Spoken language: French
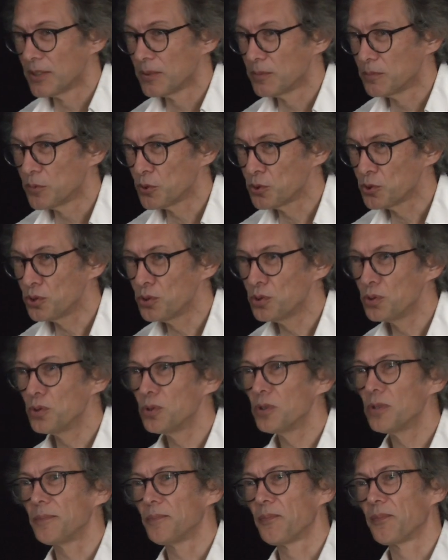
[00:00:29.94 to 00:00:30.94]

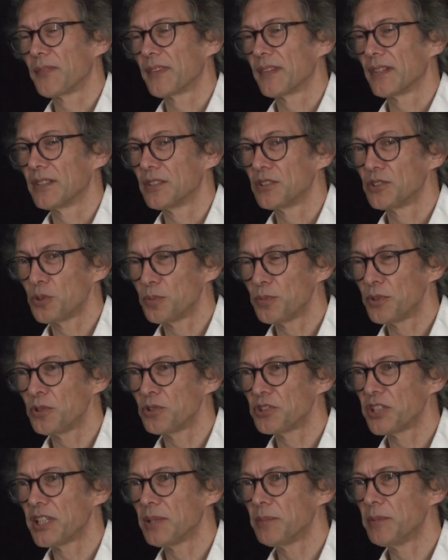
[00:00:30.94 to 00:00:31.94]
Bonjour, Jean-Paul
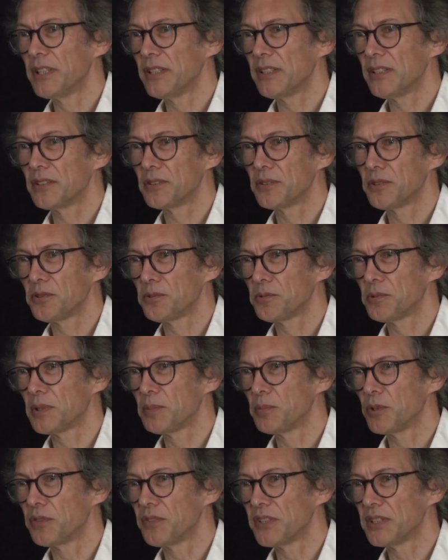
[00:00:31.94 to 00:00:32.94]
Angélibert, je suis
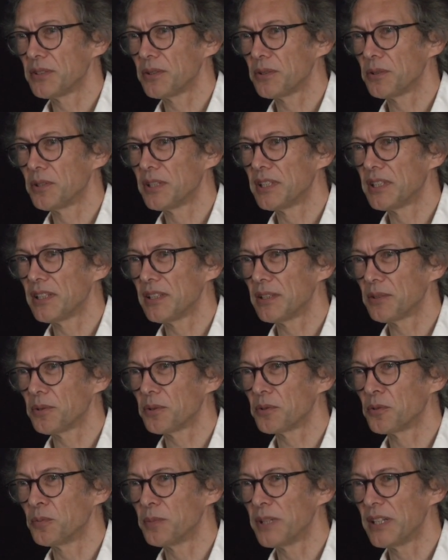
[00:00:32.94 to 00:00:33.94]
professeur de littérature
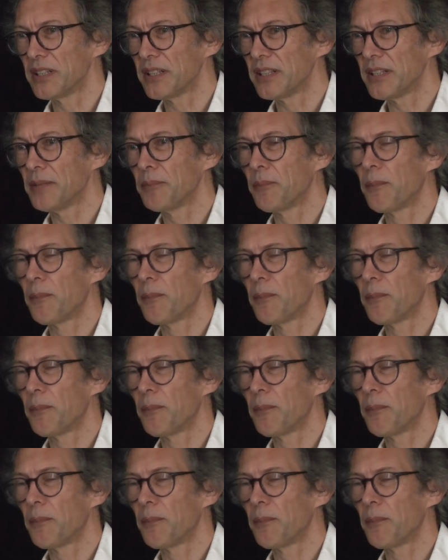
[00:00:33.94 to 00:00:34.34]
comparée